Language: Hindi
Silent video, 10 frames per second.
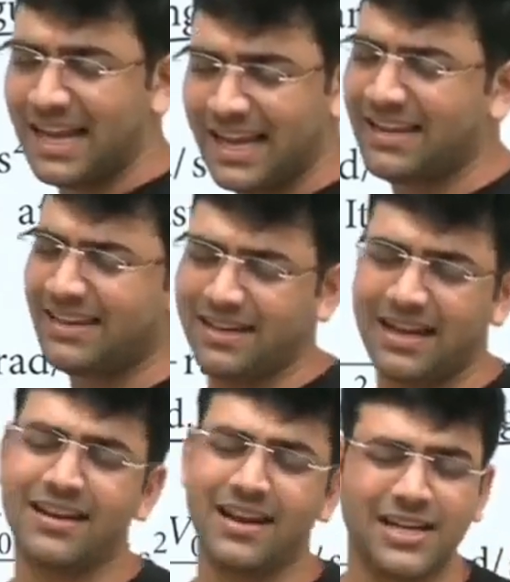आई
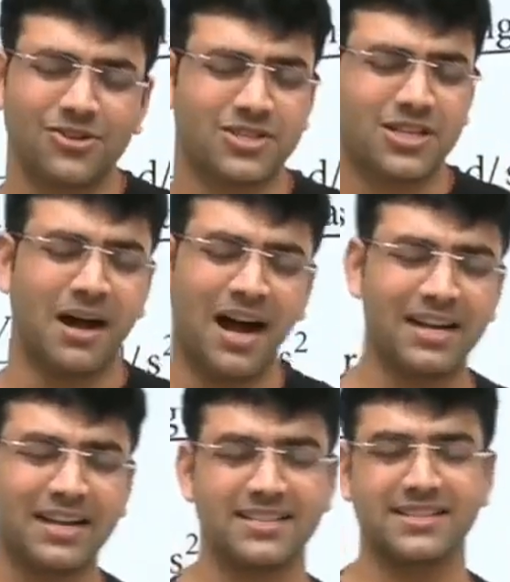आई रियली टुक सम
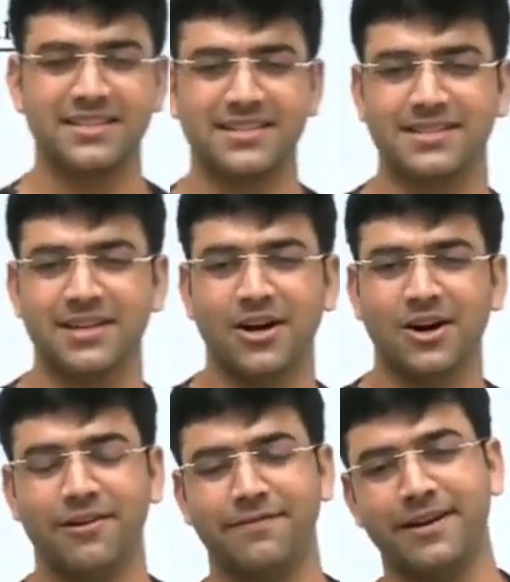हार्ड डिसीजंस
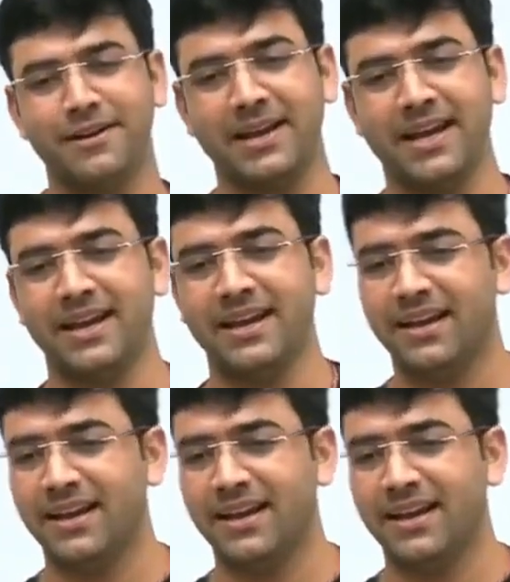और फिर मैं